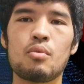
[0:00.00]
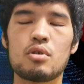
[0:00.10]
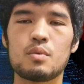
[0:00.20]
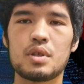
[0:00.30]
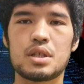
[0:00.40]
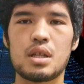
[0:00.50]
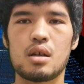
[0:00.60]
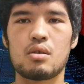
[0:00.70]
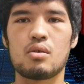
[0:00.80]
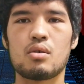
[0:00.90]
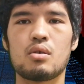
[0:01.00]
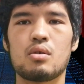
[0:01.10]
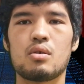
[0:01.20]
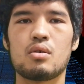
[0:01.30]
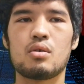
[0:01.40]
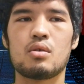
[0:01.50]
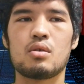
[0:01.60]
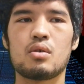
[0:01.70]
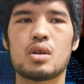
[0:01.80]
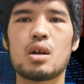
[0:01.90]
僕もですね、あ
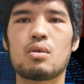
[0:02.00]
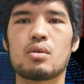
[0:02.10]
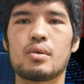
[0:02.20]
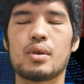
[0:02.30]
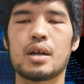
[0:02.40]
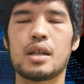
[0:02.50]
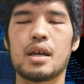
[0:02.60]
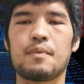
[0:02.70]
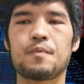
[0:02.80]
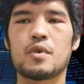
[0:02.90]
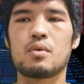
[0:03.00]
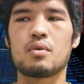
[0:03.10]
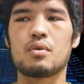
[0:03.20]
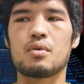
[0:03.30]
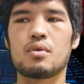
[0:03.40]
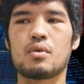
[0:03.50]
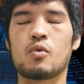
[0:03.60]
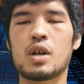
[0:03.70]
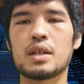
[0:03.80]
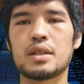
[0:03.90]
の過去の動画で、
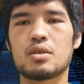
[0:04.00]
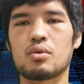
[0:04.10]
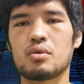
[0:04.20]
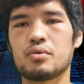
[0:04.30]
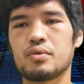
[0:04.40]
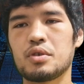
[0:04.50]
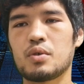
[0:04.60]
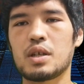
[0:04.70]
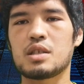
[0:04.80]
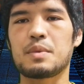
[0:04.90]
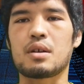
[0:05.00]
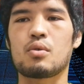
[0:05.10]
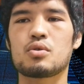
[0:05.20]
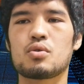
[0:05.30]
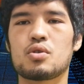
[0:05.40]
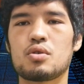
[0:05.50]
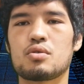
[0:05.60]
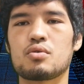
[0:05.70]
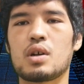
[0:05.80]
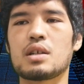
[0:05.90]
こう、股関節をどういう風に動かせば腰を
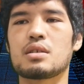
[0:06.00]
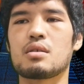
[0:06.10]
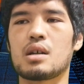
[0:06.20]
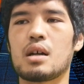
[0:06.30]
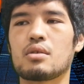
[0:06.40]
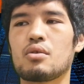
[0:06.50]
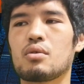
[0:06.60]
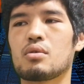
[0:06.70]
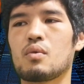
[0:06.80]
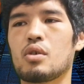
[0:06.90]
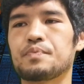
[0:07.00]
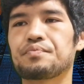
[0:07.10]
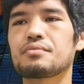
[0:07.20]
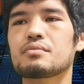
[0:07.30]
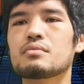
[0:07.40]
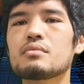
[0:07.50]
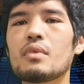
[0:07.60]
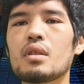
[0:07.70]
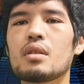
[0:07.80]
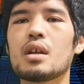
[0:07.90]
強く動かせるかということを
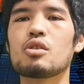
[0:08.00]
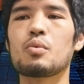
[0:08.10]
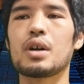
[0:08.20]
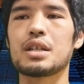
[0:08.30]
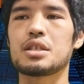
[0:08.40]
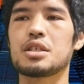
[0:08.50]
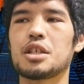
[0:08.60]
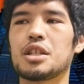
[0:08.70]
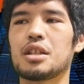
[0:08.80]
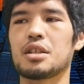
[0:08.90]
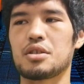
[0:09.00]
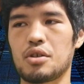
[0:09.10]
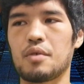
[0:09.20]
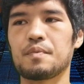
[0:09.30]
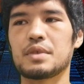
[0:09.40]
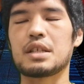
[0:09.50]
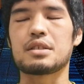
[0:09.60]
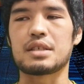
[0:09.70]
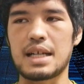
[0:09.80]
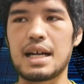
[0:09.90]
何度もお話ししてきたんですよ。で
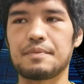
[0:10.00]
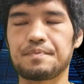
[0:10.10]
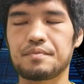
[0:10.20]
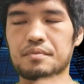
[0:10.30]
すが、